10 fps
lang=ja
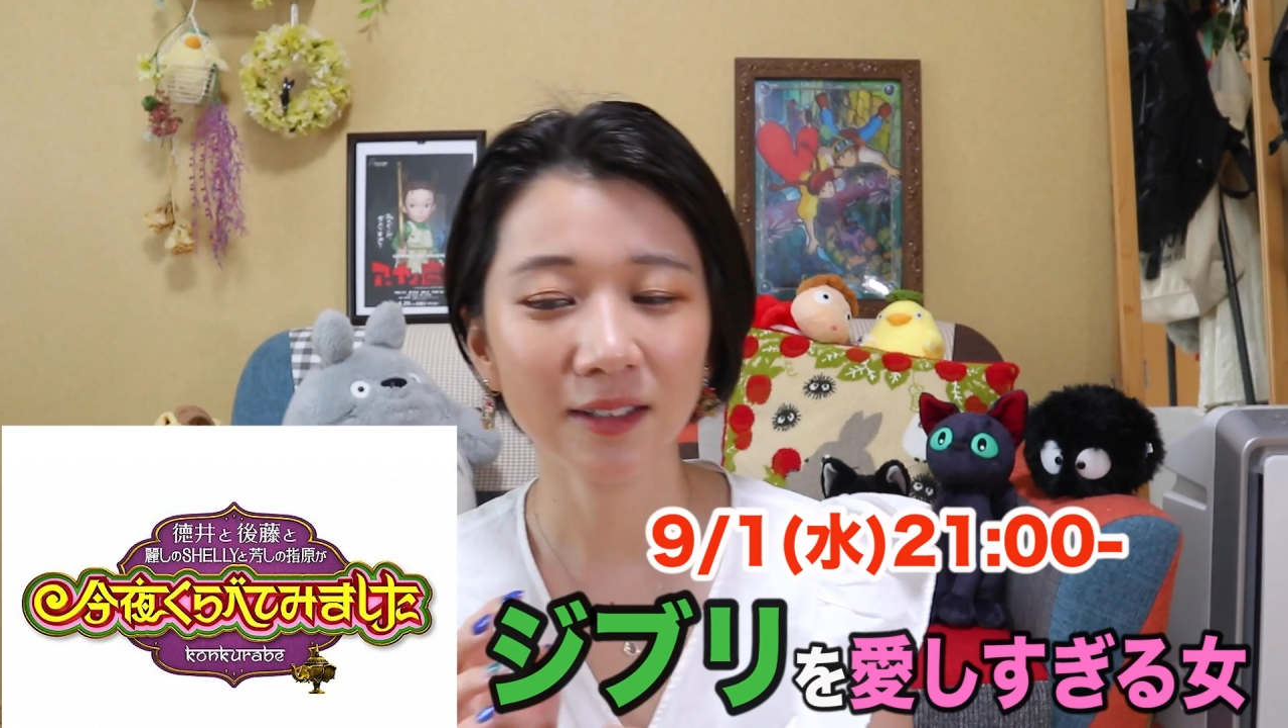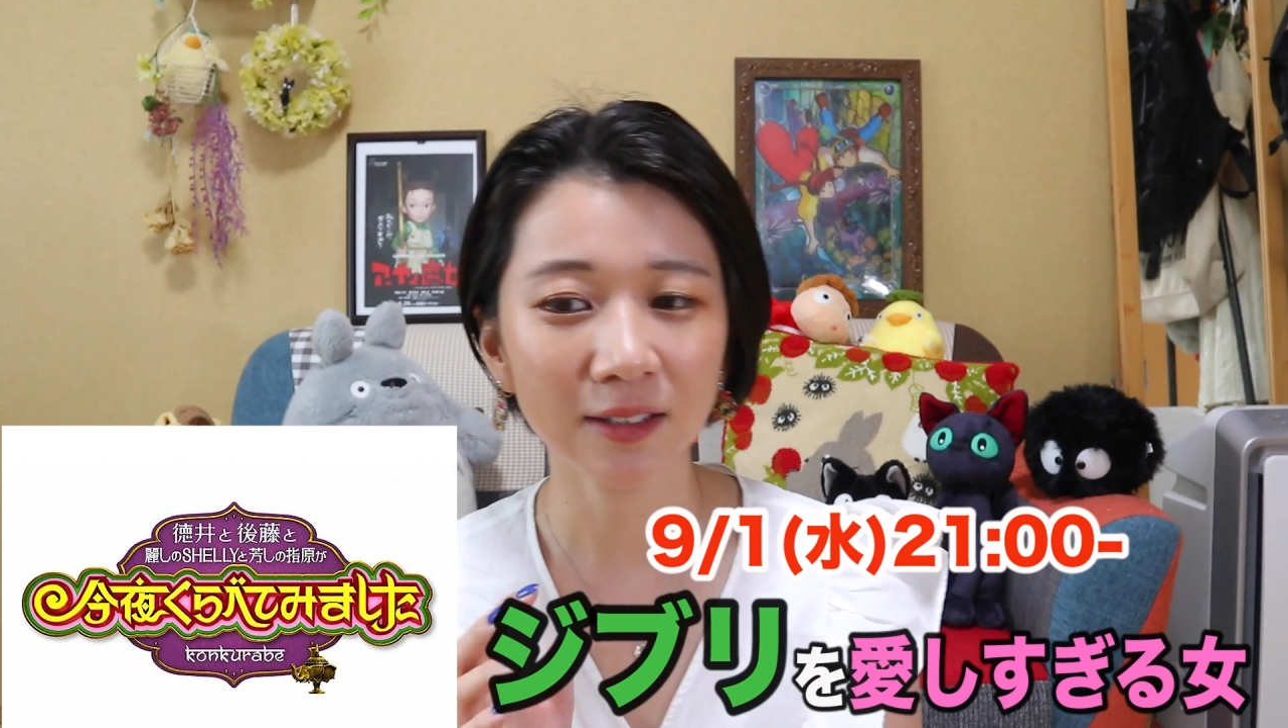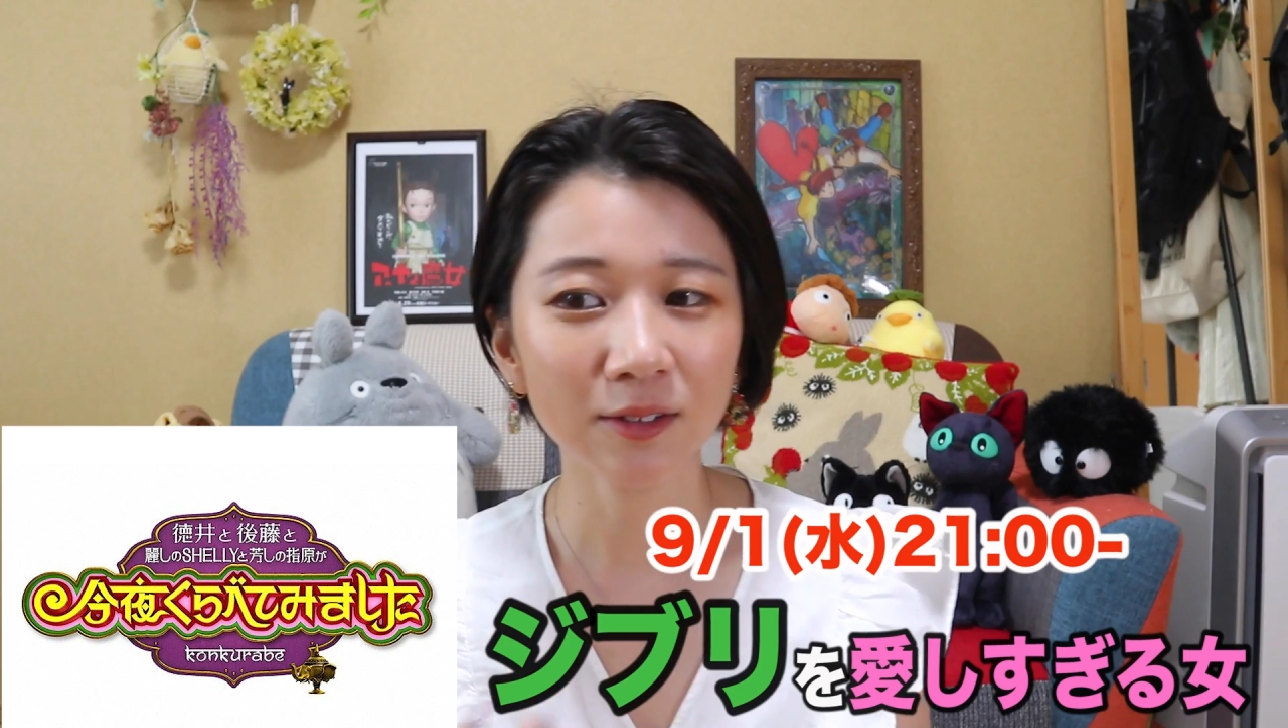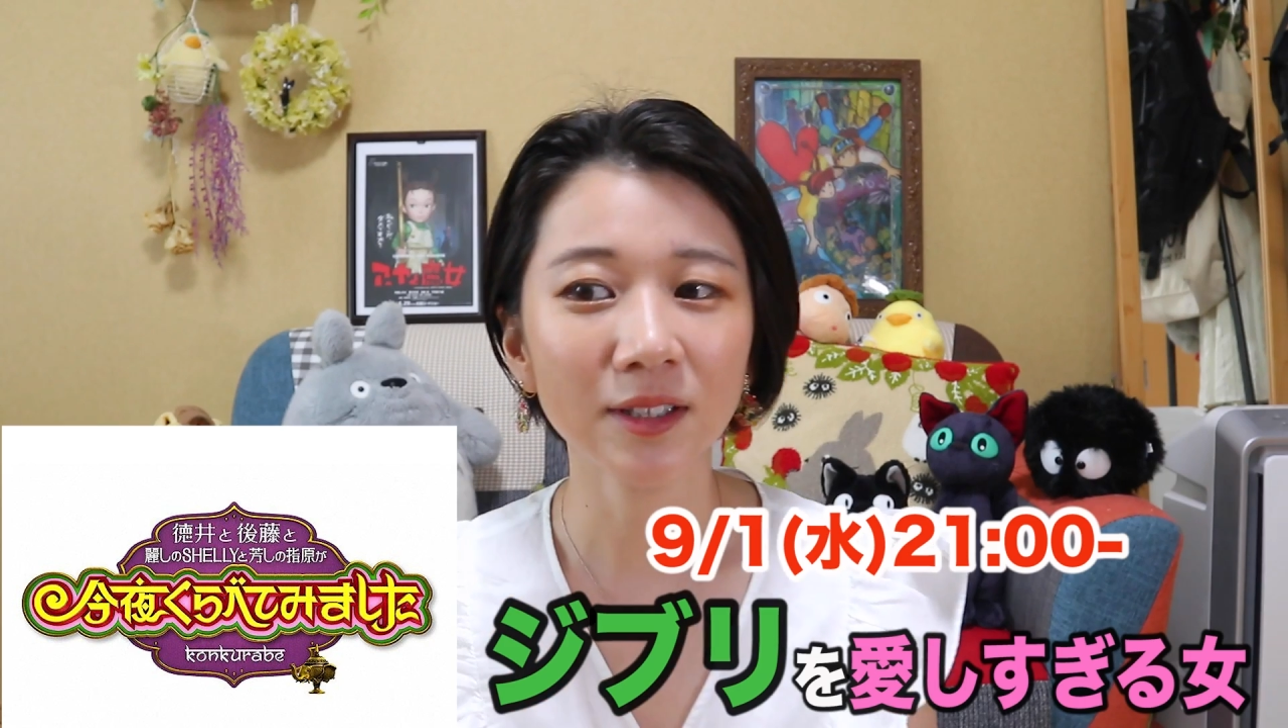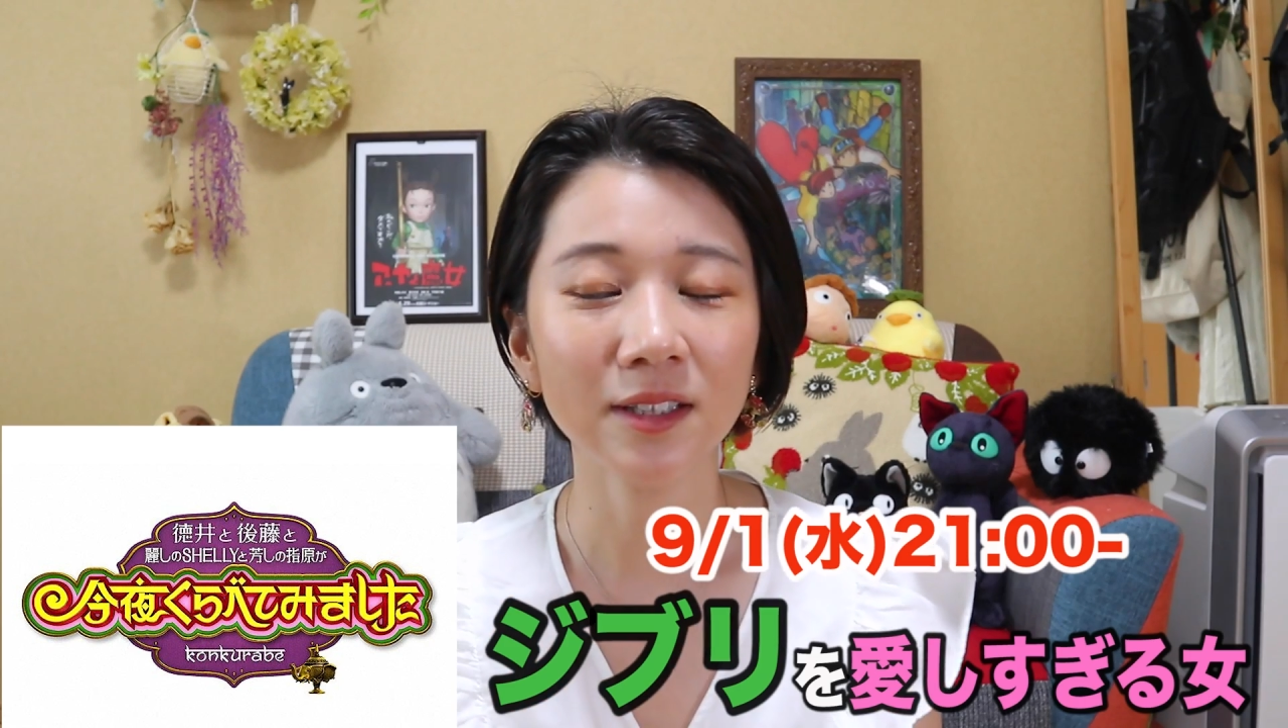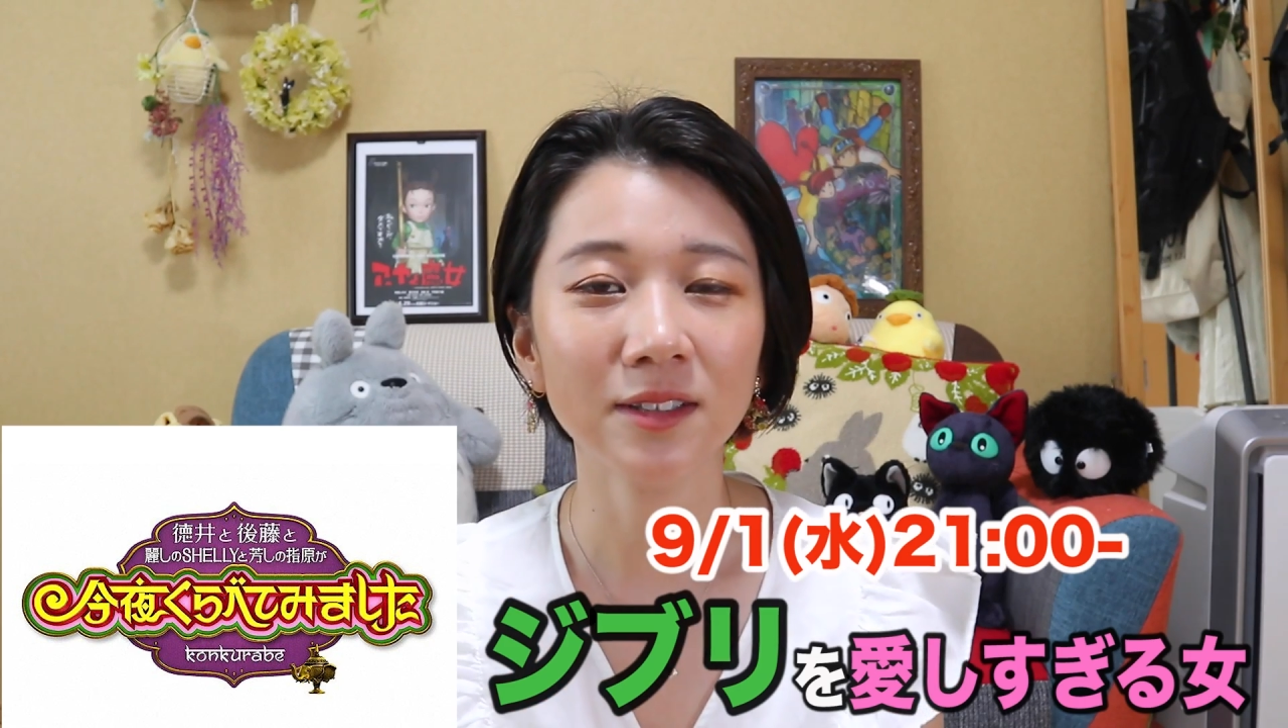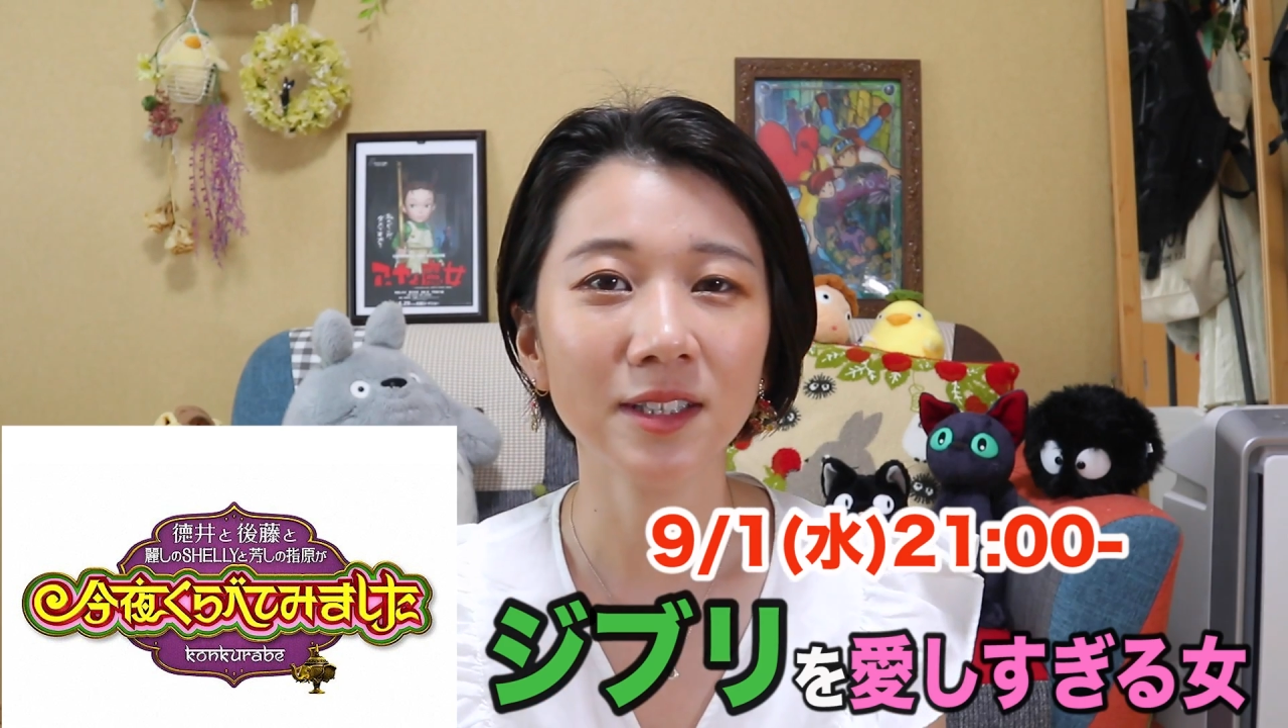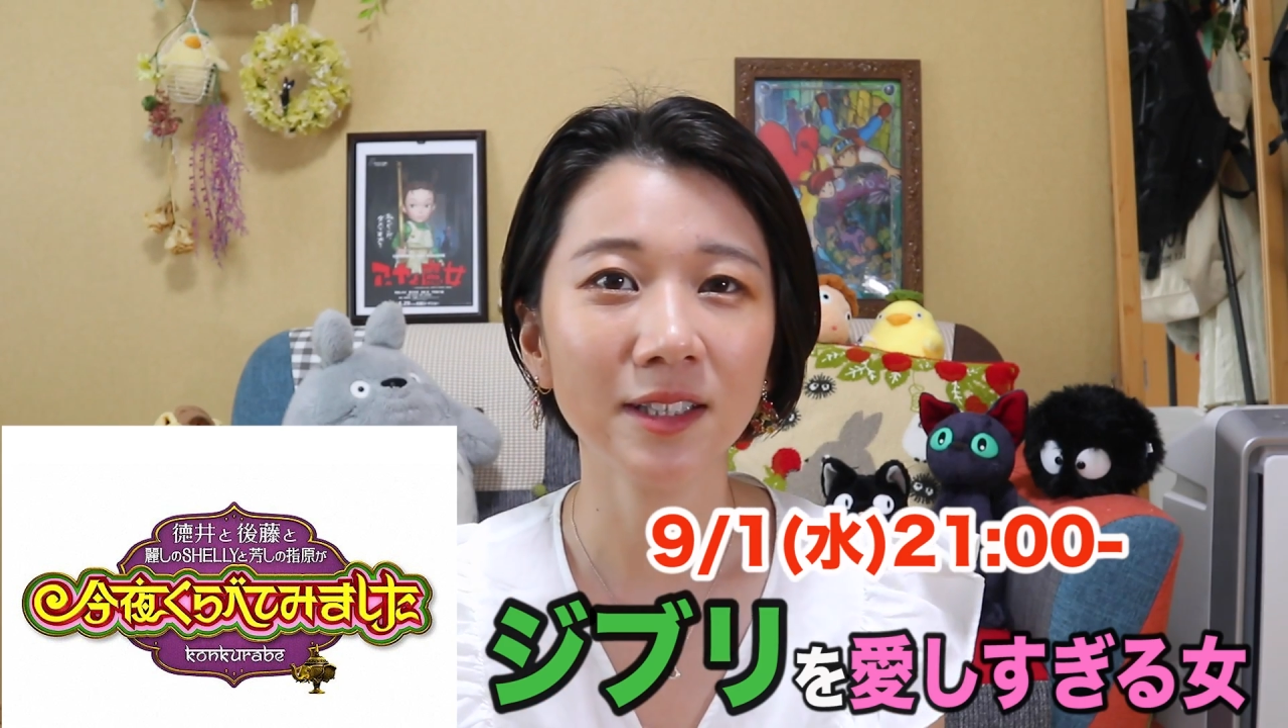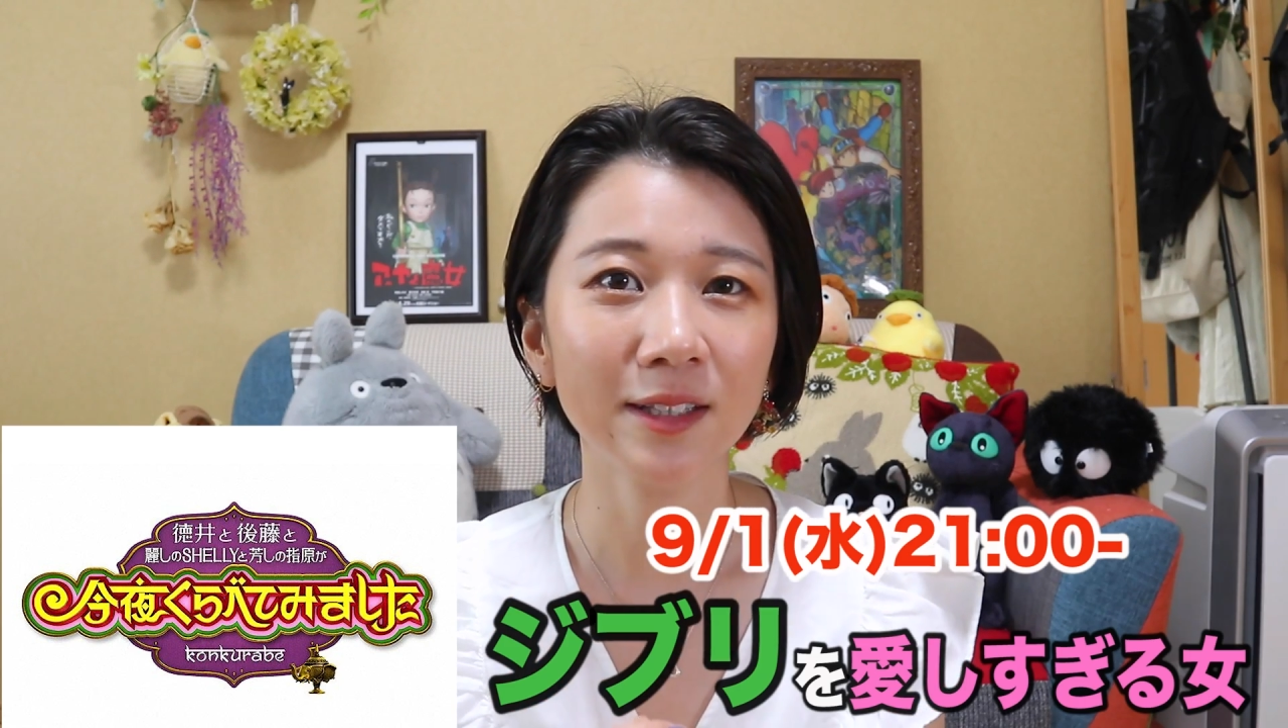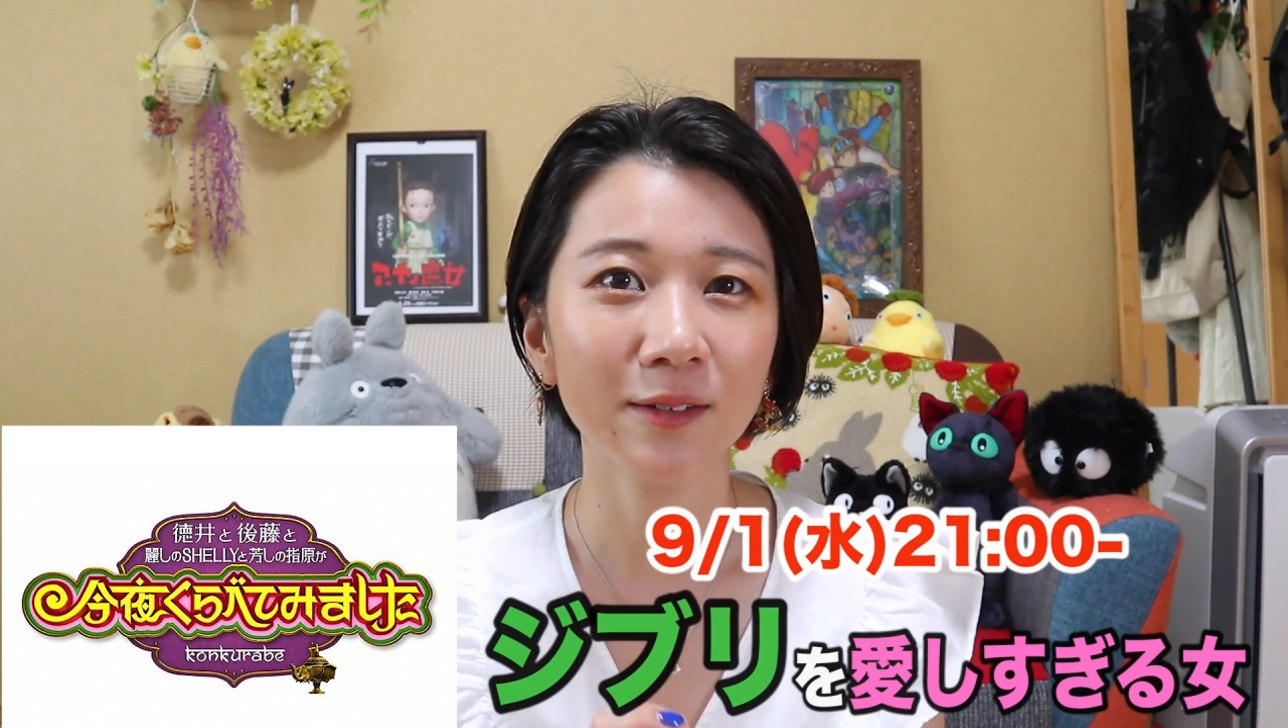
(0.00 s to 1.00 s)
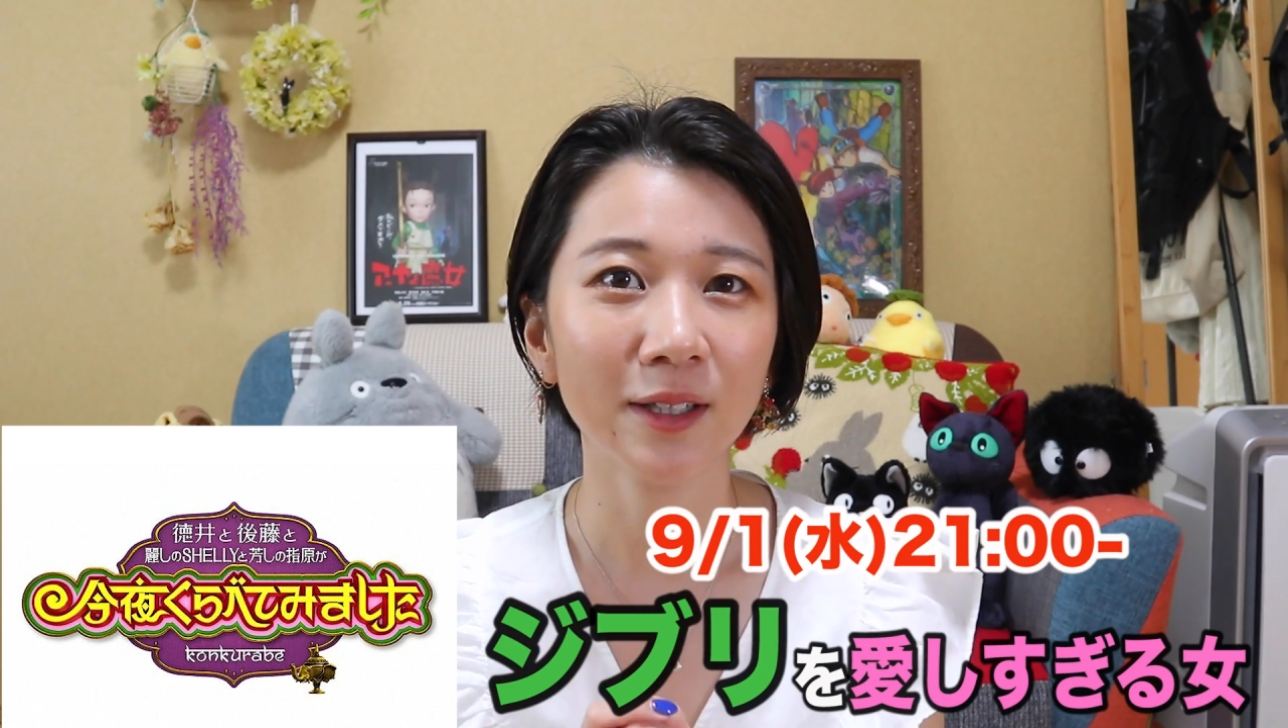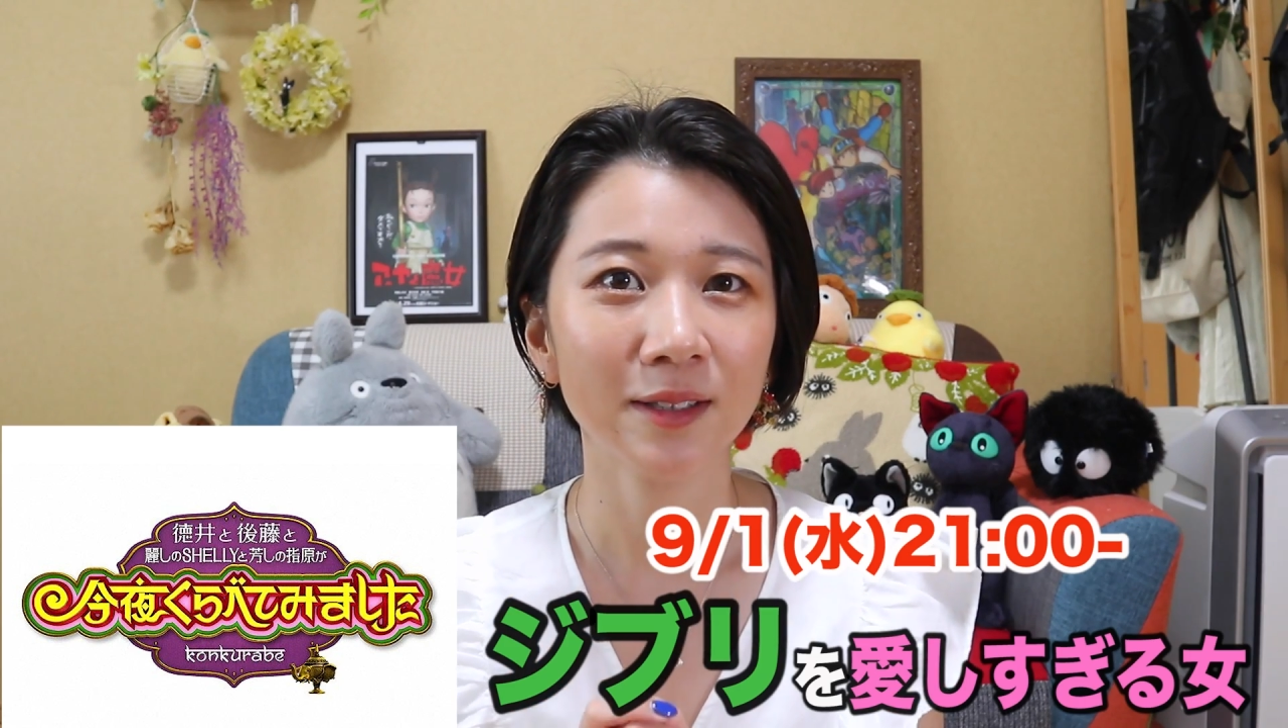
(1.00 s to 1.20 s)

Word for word: いよっていう地域の